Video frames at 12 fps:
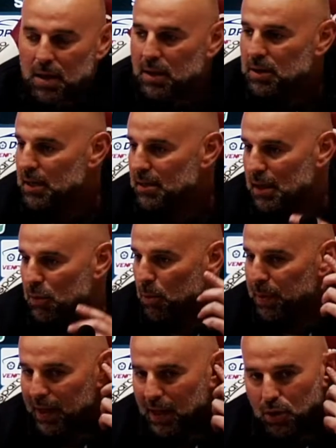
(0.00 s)
c'è stato il
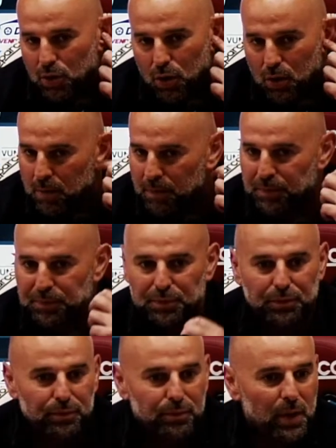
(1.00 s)
pareggio
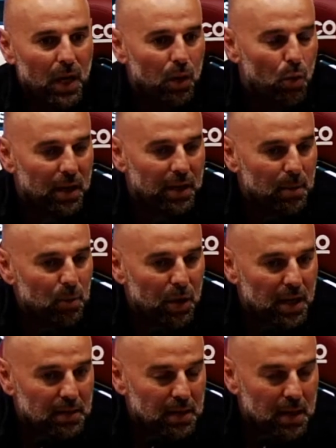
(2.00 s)
con la
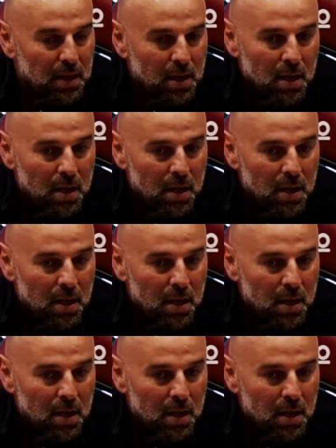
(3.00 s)
Cremonese,